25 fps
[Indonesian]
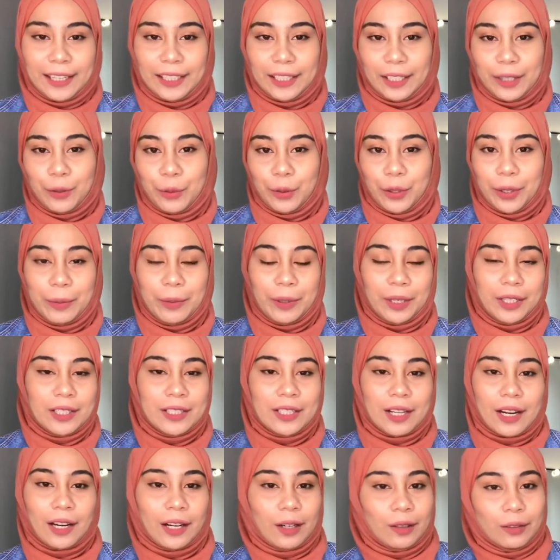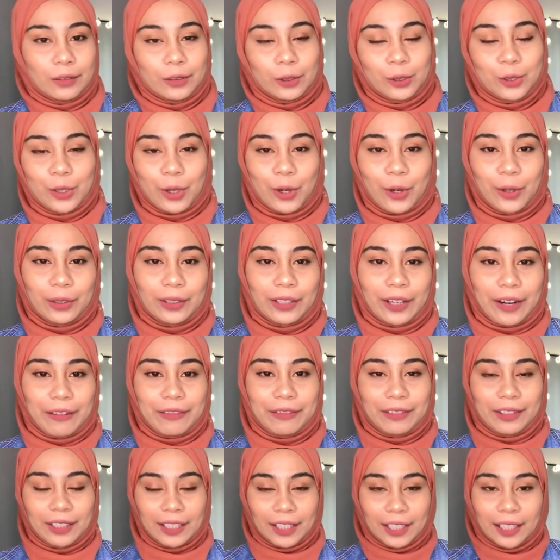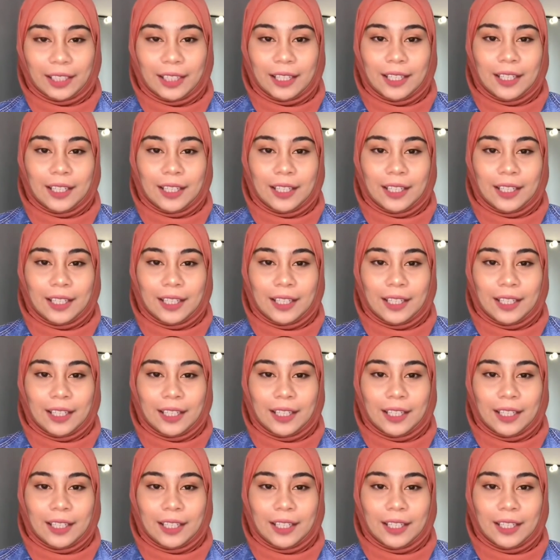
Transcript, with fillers: yang udah berencana untuk solo traveler